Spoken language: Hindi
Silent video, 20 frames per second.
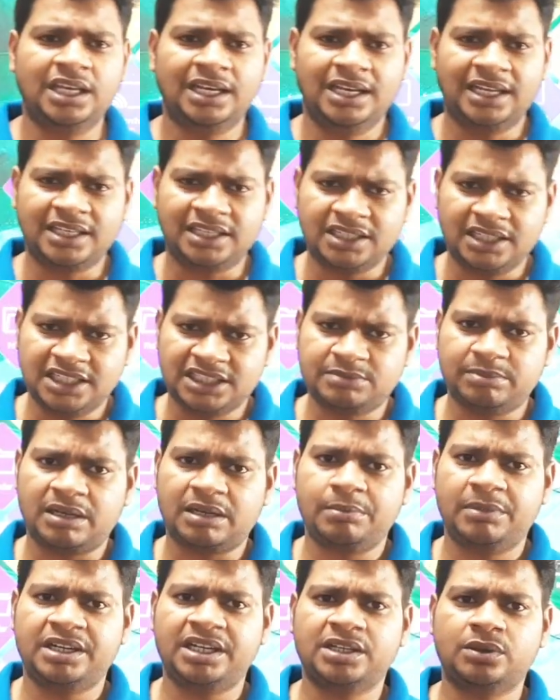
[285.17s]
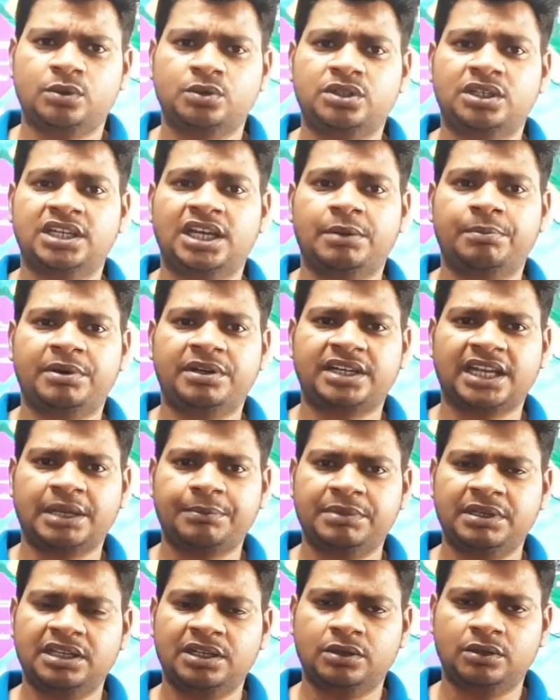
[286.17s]
लेकिन इस बार मैंने खुद ने यहाँ पर
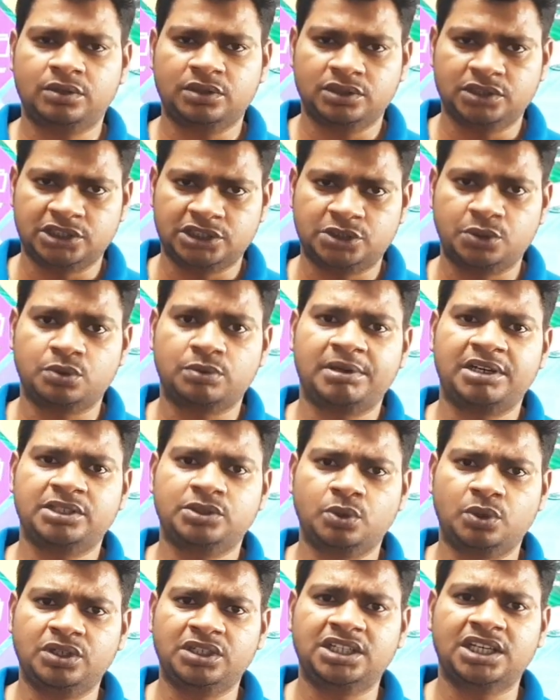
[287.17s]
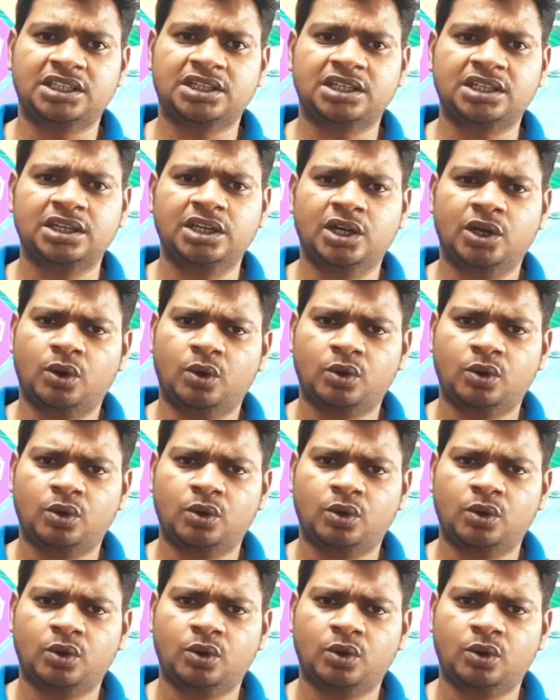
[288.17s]
टाइपिंग इंस्टीट्यूट मैंने ज्वाइन किया था